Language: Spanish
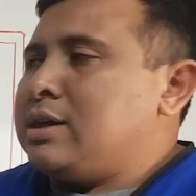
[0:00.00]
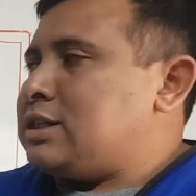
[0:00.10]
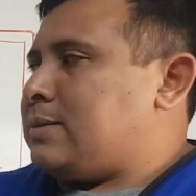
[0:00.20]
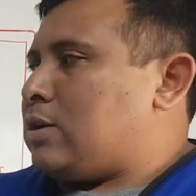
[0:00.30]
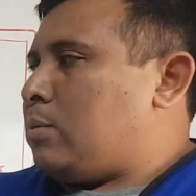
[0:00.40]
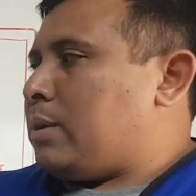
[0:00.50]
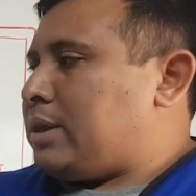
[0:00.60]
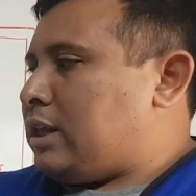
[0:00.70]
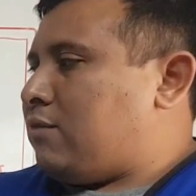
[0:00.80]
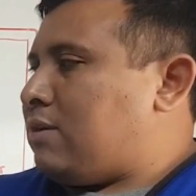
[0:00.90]
se va
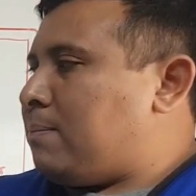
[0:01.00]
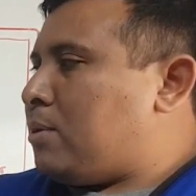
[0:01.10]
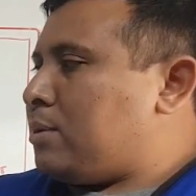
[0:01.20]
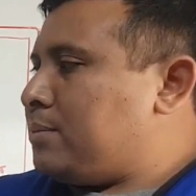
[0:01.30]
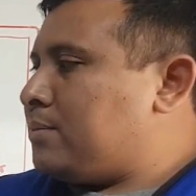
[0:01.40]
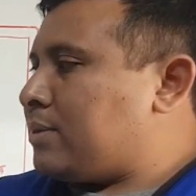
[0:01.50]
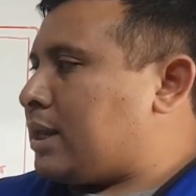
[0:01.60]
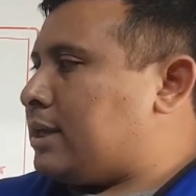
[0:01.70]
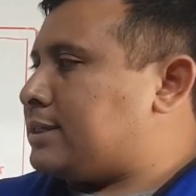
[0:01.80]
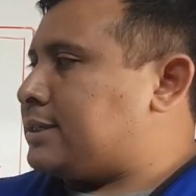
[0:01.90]
convirtiendo en vapor
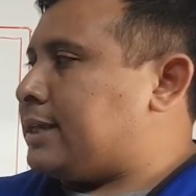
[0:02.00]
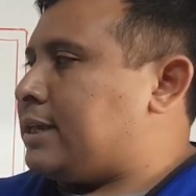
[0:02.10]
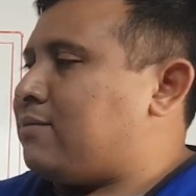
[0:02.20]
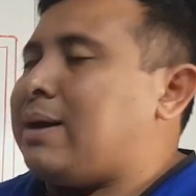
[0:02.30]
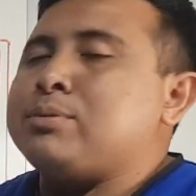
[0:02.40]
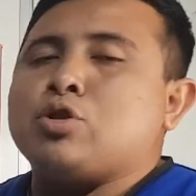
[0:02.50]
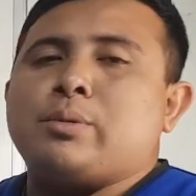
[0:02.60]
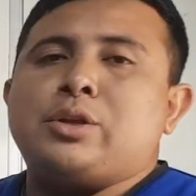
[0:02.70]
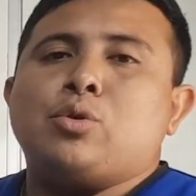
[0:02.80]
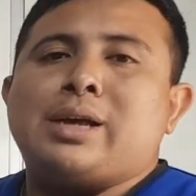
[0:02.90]
este, va
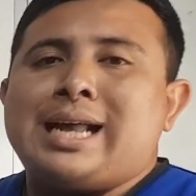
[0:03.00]
absorbiendo